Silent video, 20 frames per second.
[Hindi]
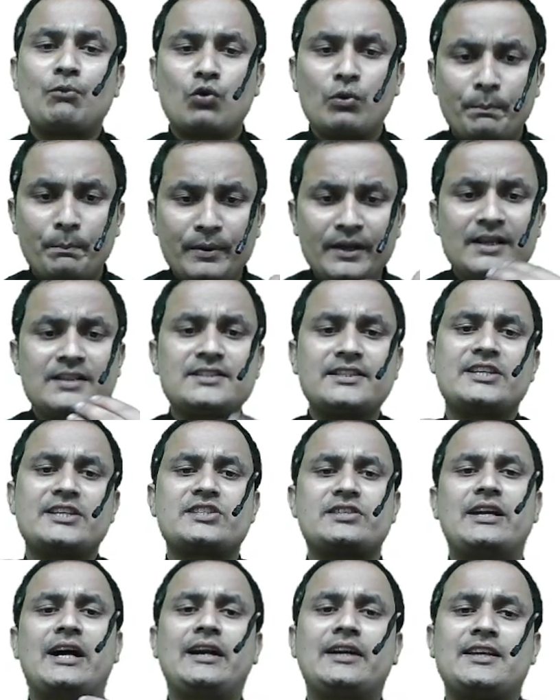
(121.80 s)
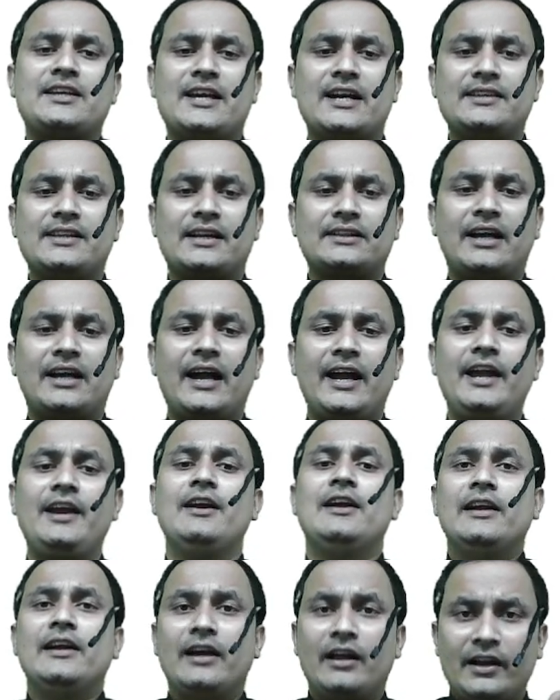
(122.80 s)
को फिर से स्टार्ट किया जाता है
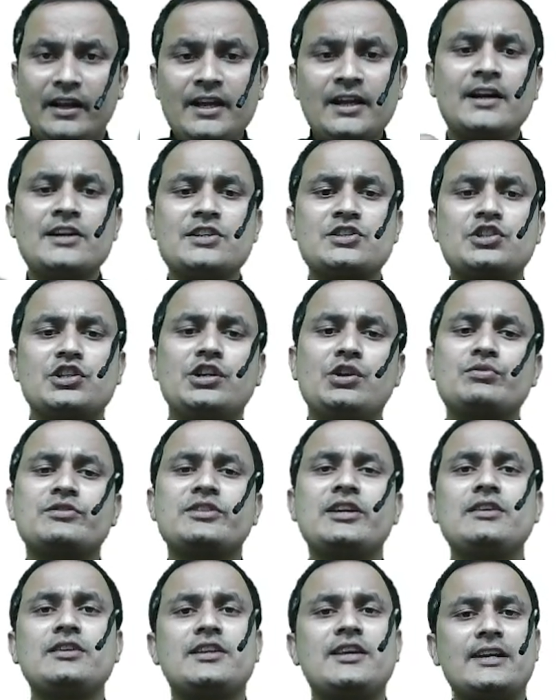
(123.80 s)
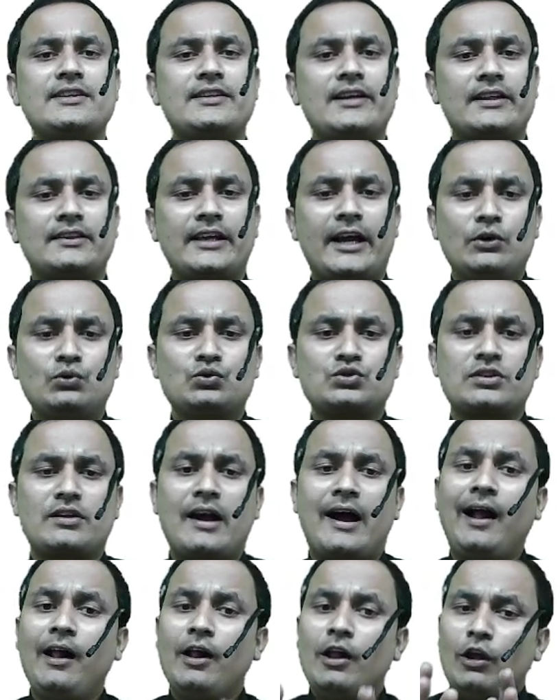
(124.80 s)
रिकॉन्स्टिट्यूशन किया जाता है
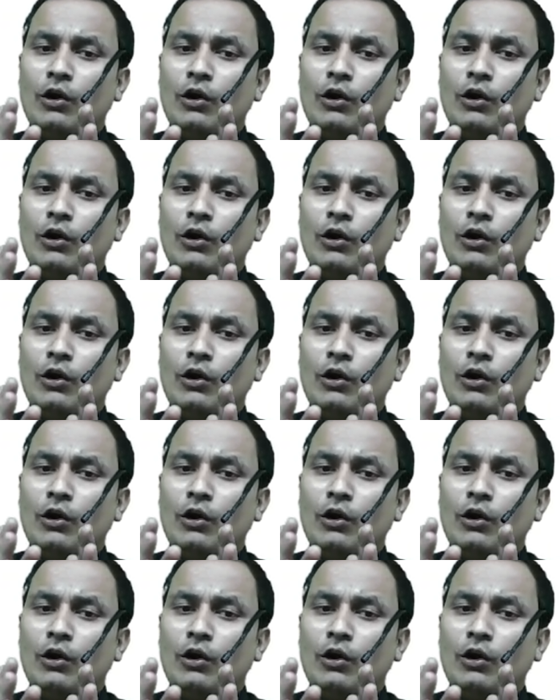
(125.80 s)
उसका